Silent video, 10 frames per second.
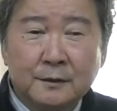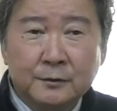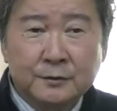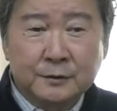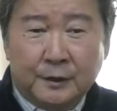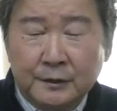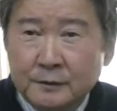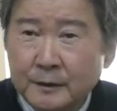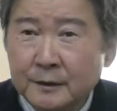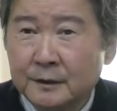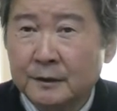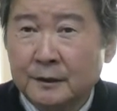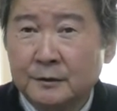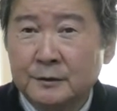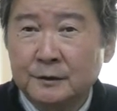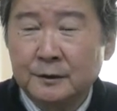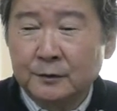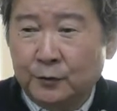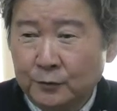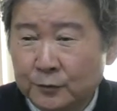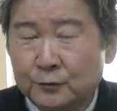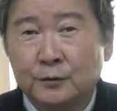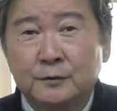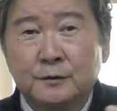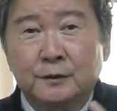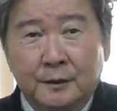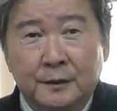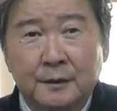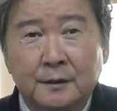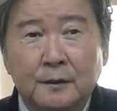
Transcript: 要するに電子マネー化にどんどん取り組んじゃったわけ